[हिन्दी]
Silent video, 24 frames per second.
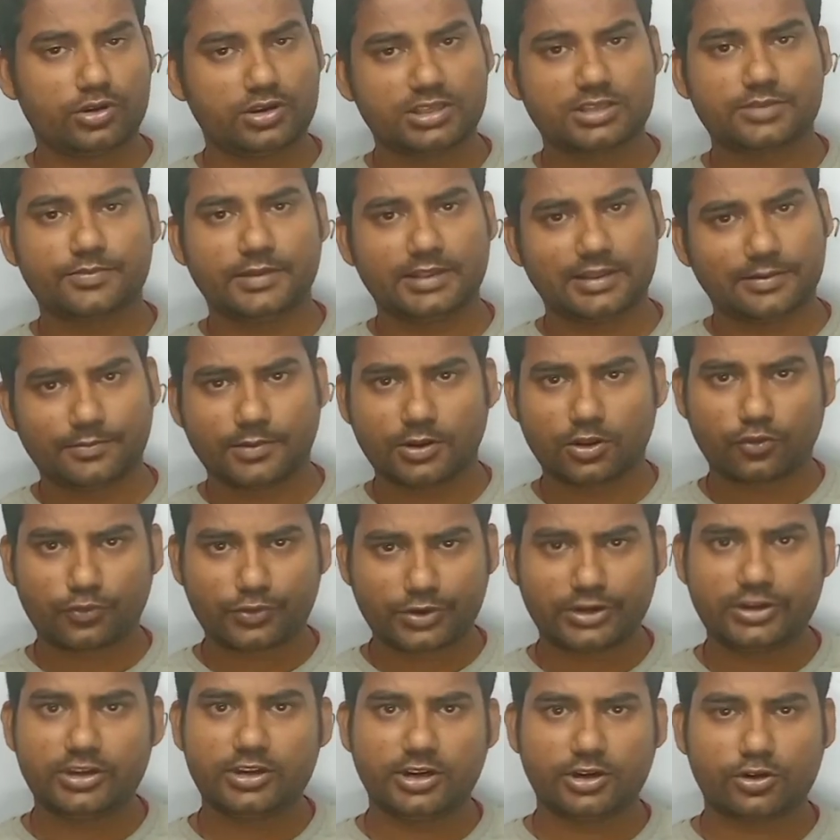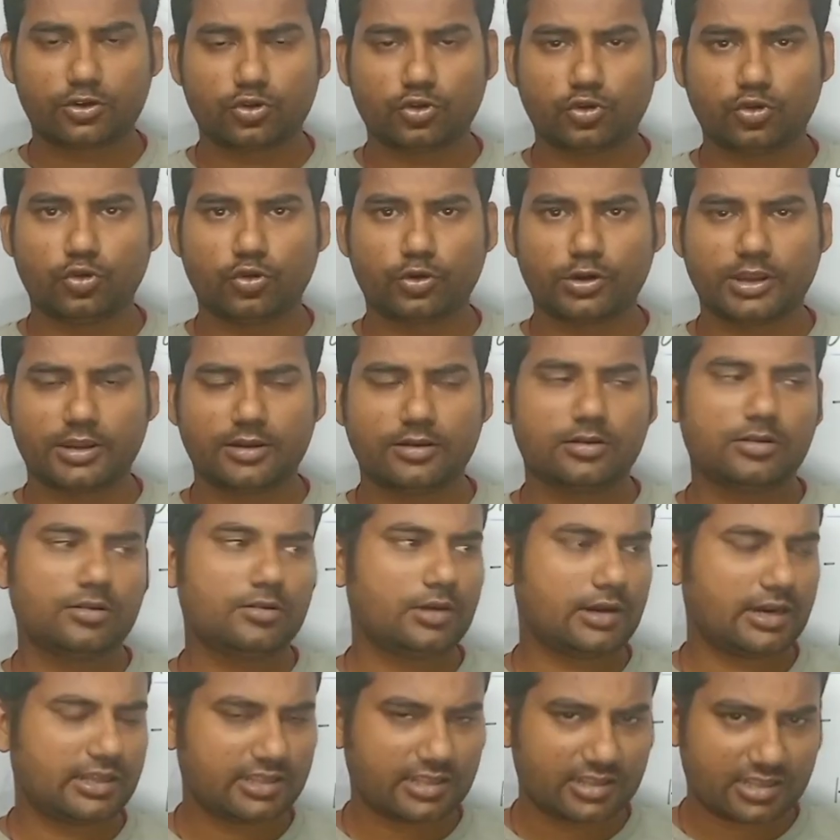इसमें नंबर ऑफ़ कैंडिडेट तो होंगे
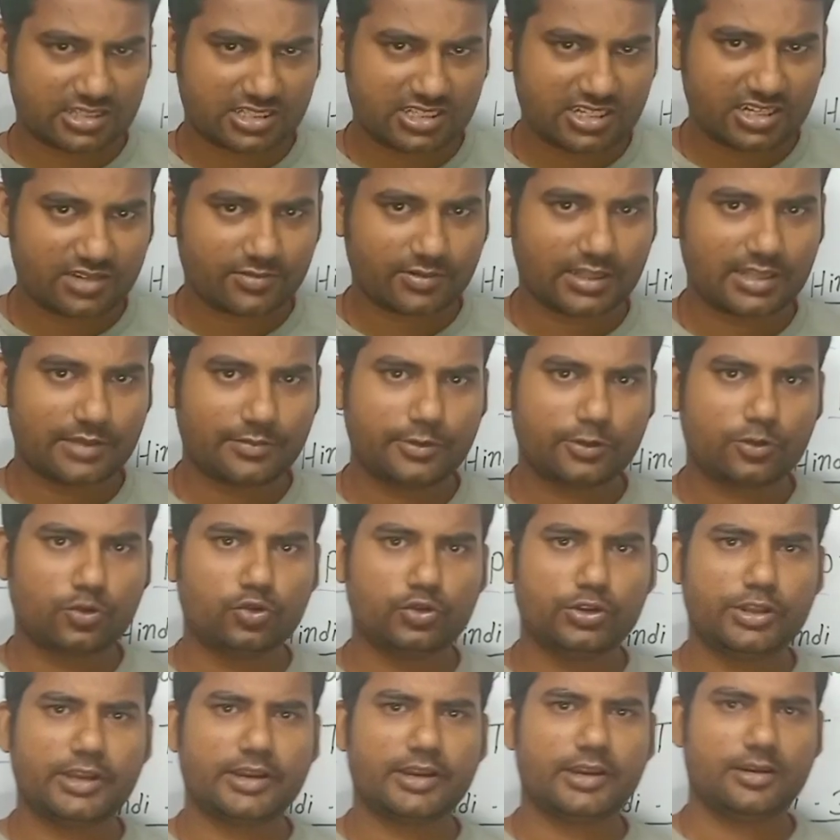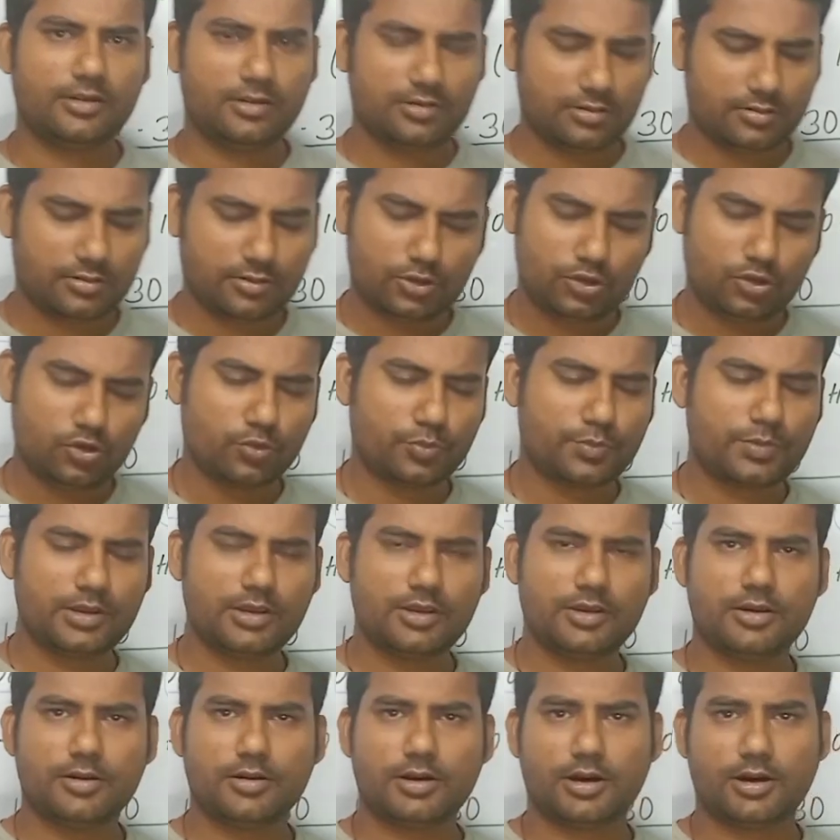अदर स्टेट वाले भी कूदेंगे
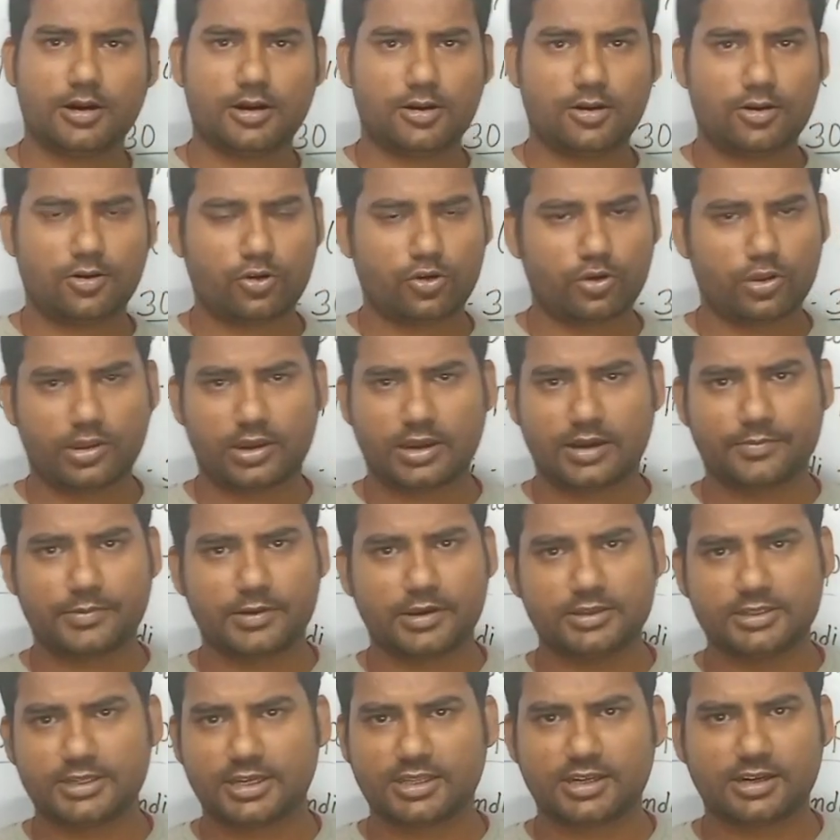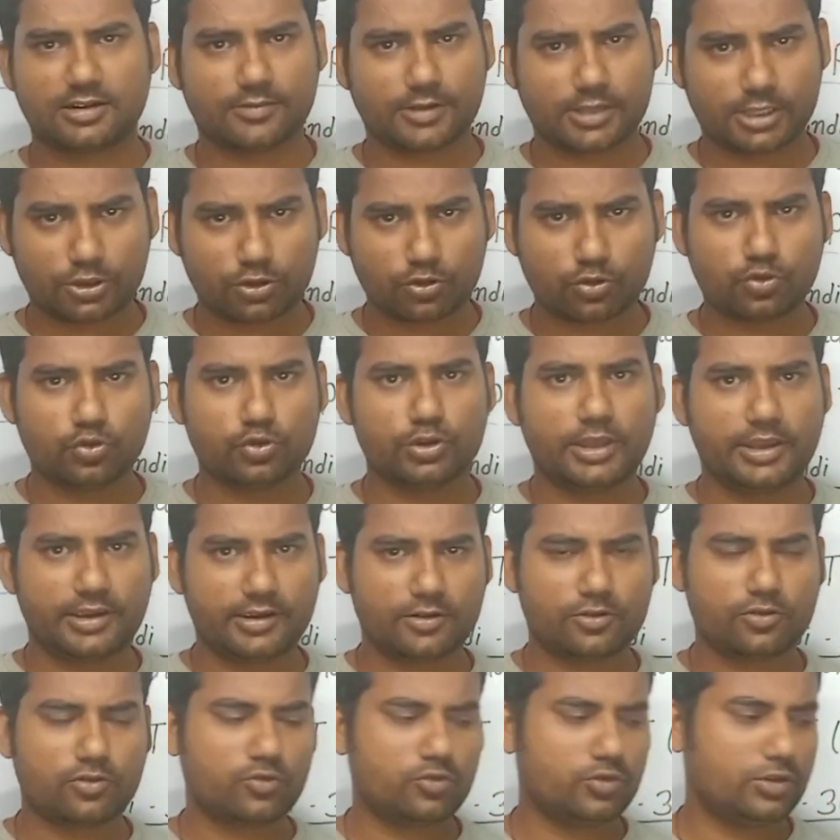यूपी और आपके झारखंड वाले तो
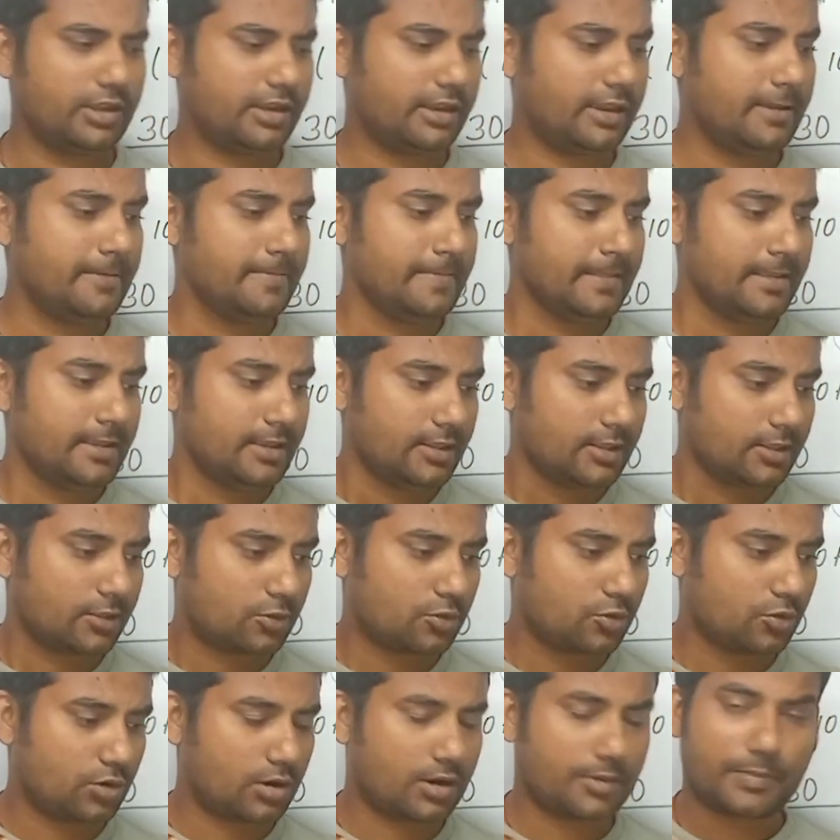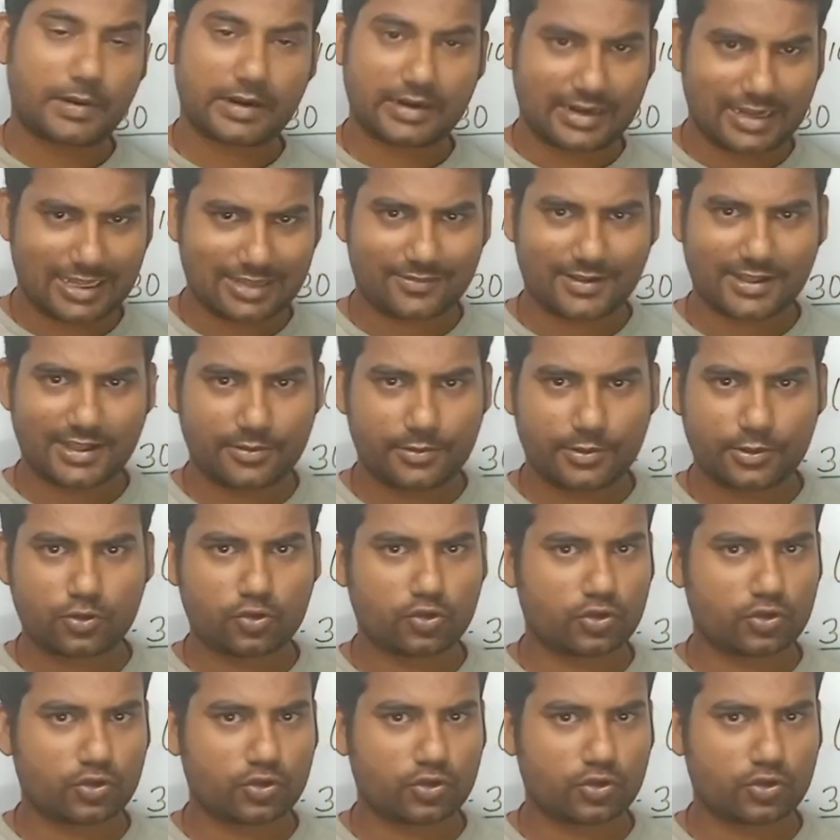कूदेंगे कूदेंगे तो बंगाल वाले भी